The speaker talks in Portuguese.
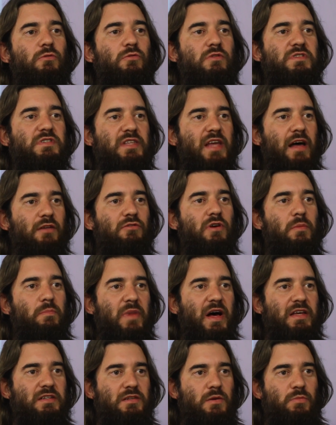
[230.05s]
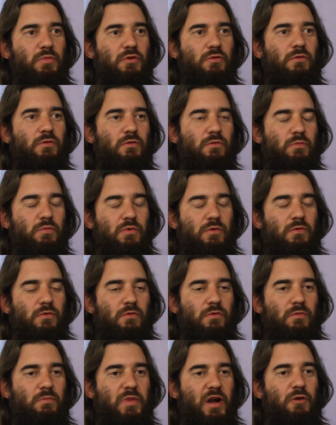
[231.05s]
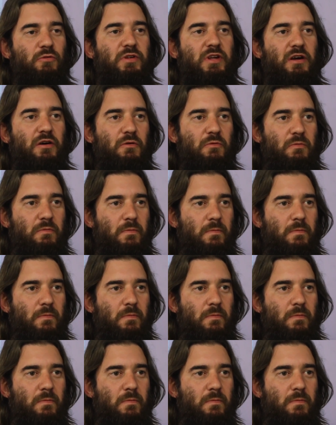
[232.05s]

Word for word: que o Estado repassa para a União.